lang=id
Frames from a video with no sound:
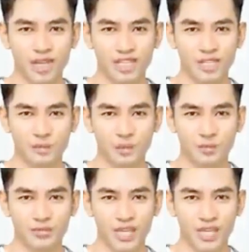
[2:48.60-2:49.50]
Tidak
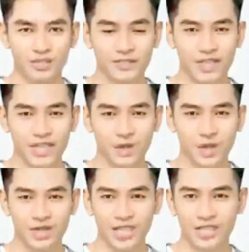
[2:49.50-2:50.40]
ada yang tahu
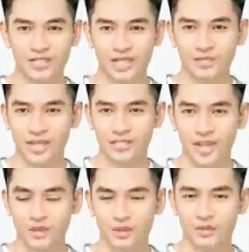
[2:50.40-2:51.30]
berapa banyak
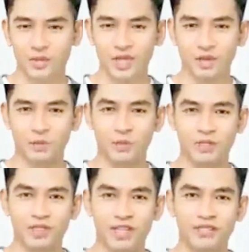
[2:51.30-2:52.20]
kekuatan emas yang
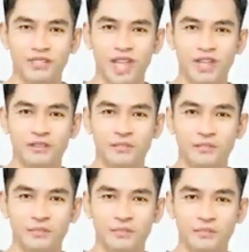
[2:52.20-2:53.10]
ada di seluruh
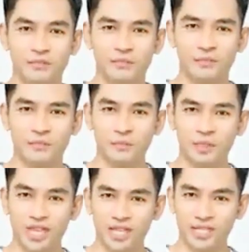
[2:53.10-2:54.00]
Gunung
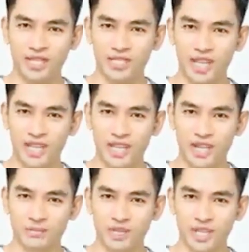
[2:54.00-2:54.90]
Suanjin, juga
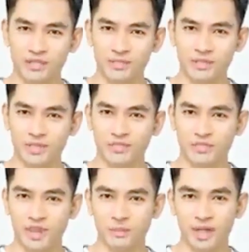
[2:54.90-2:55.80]
tidak bisa
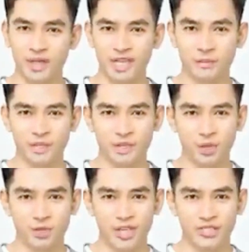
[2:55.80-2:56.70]
dibayangkan.
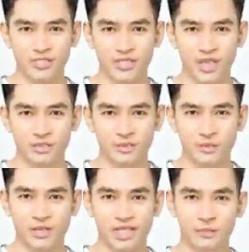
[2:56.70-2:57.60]

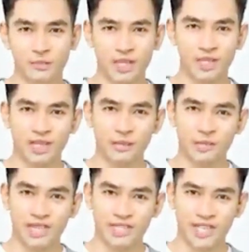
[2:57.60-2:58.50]
Sekarang semua
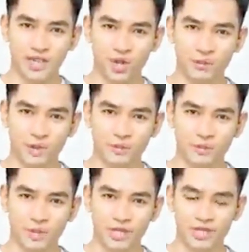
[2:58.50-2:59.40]
kekuatan ini telah
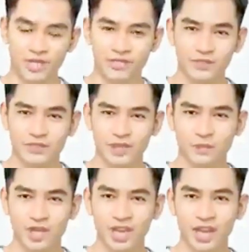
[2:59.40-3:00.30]
memasuki
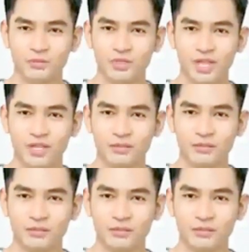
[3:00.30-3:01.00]
senjata emas, yang